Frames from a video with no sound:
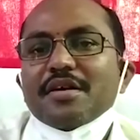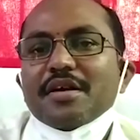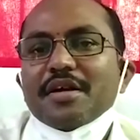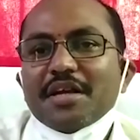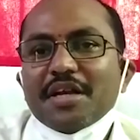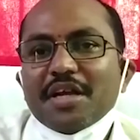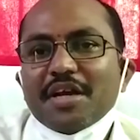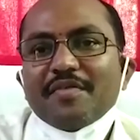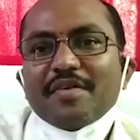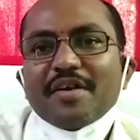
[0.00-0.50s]

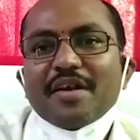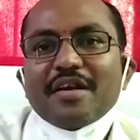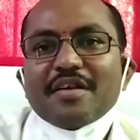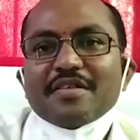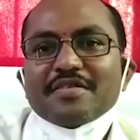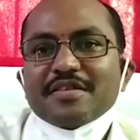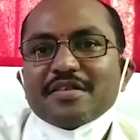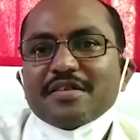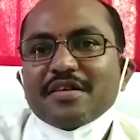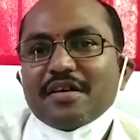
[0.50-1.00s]
ఇంటికి
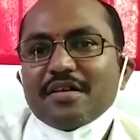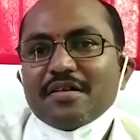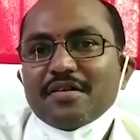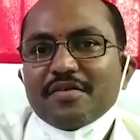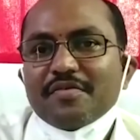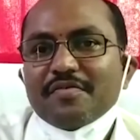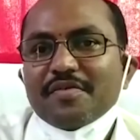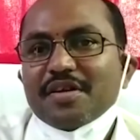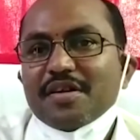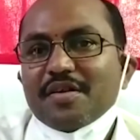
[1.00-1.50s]
వెళ్లాల్సిందిగా
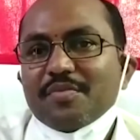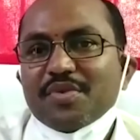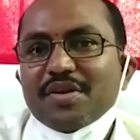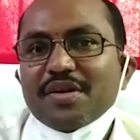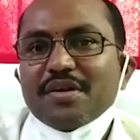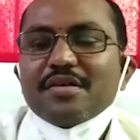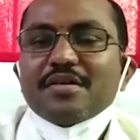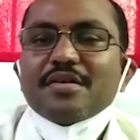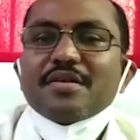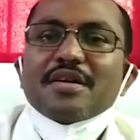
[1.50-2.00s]
విజ్ఞప్తి
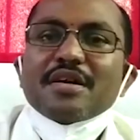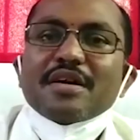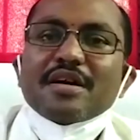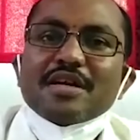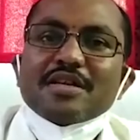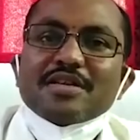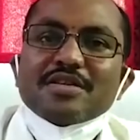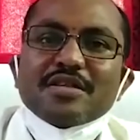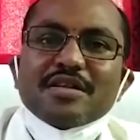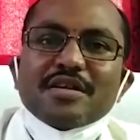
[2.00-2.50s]

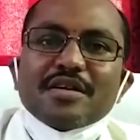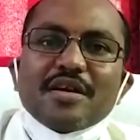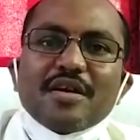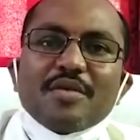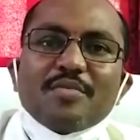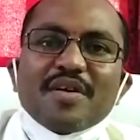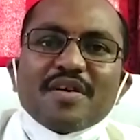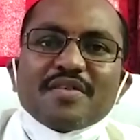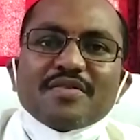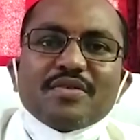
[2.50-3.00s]
ఖచ్చితంగా
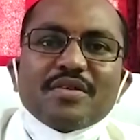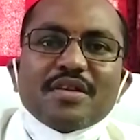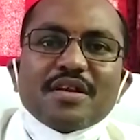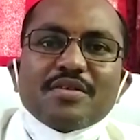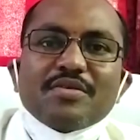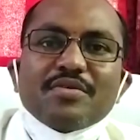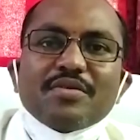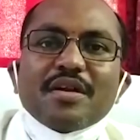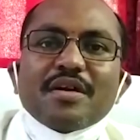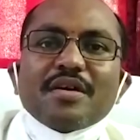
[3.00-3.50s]
మాస్క్
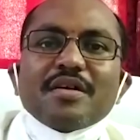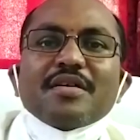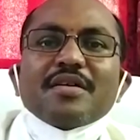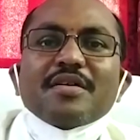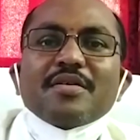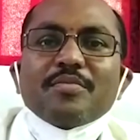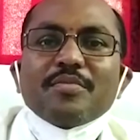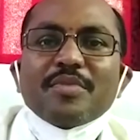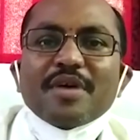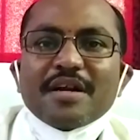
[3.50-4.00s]
లేకుండా
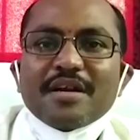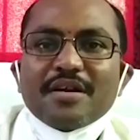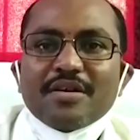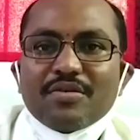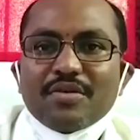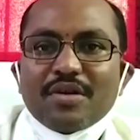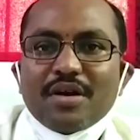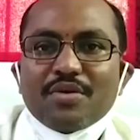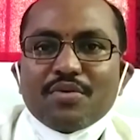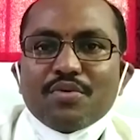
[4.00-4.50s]

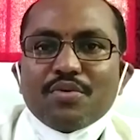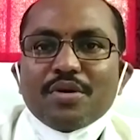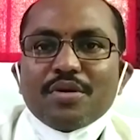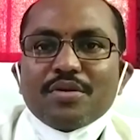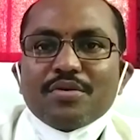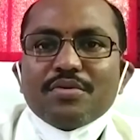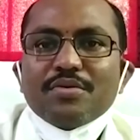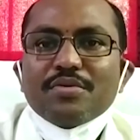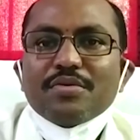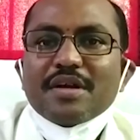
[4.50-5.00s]
బయటకు
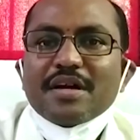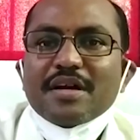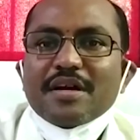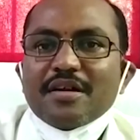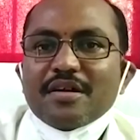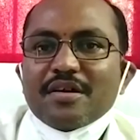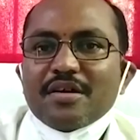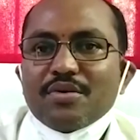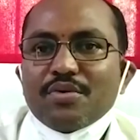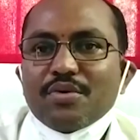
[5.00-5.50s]
రాకూడదు
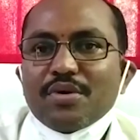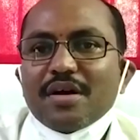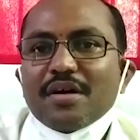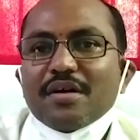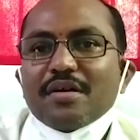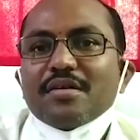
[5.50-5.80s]
ఎక్కడికి కూడా